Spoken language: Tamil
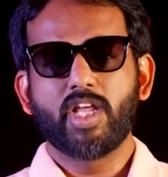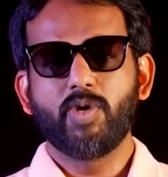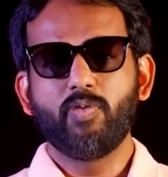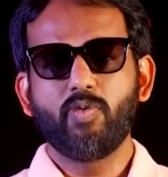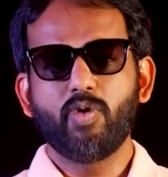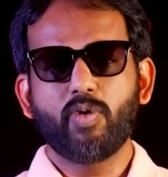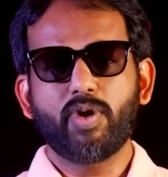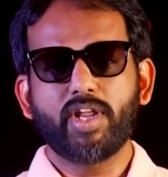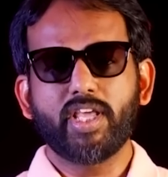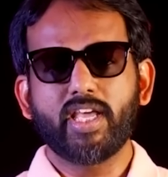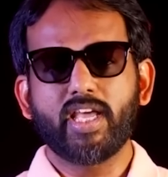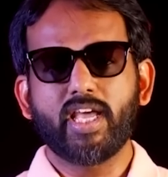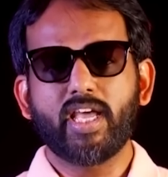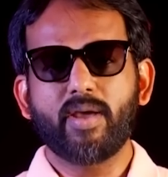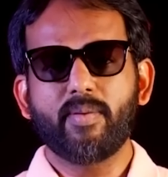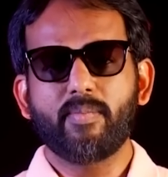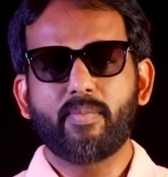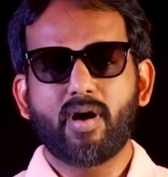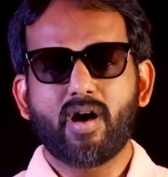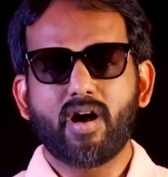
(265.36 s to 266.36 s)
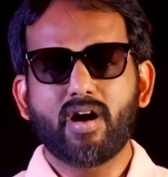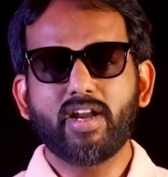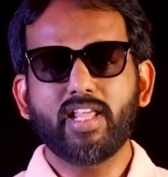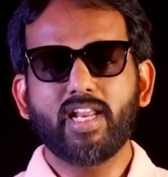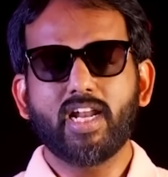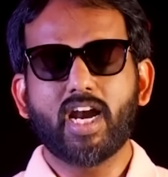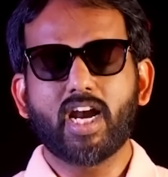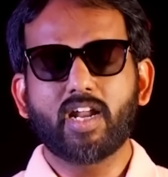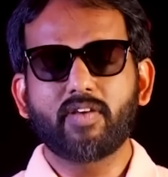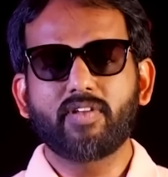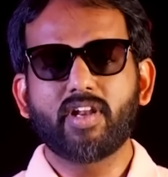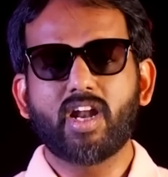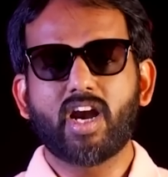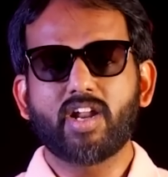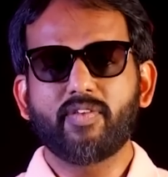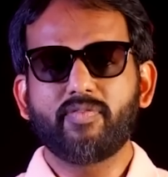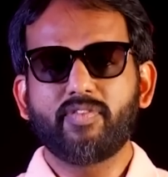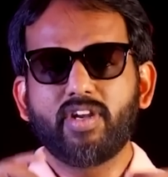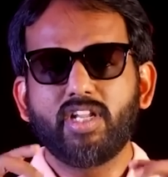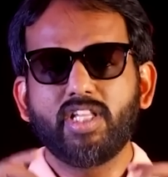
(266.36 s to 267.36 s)
இவருடைய மாநில
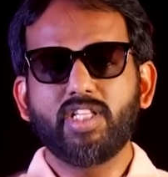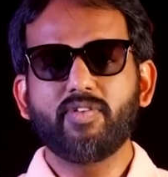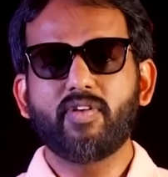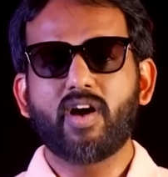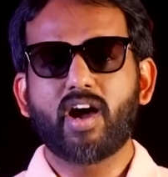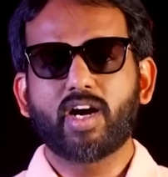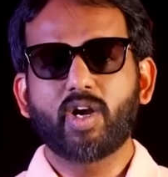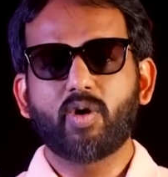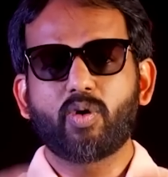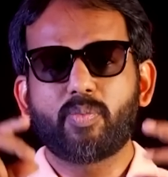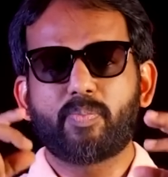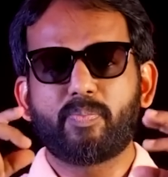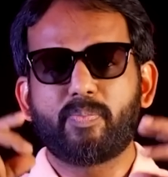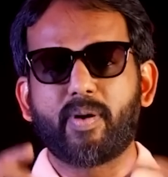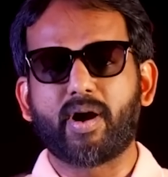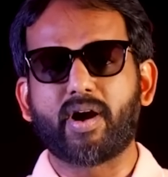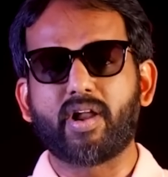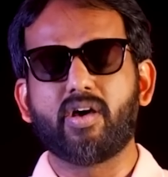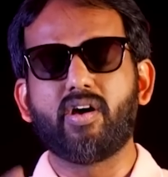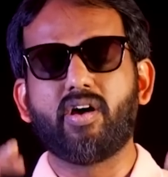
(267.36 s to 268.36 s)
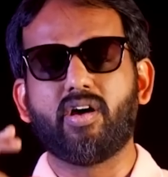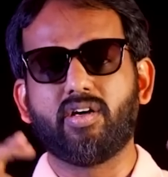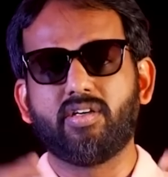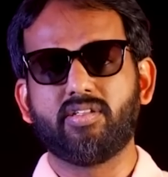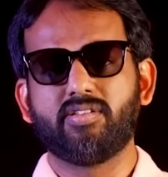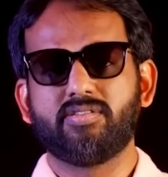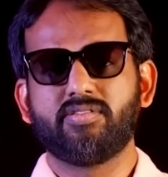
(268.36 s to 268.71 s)
அளவிலான விருது வாங்கின ஒரு படம்